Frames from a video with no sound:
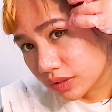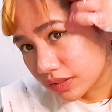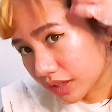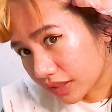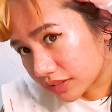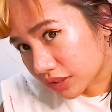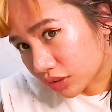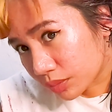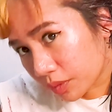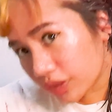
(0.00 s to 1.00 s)
jangan
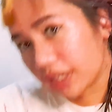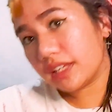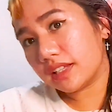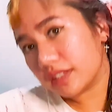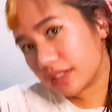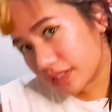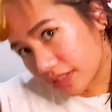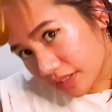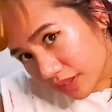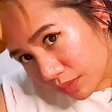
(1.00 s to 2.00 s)
sentuh poni
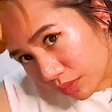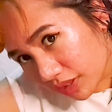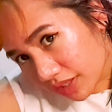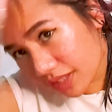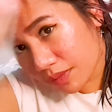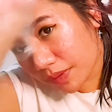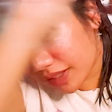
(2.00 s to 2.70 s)
poni aja sampai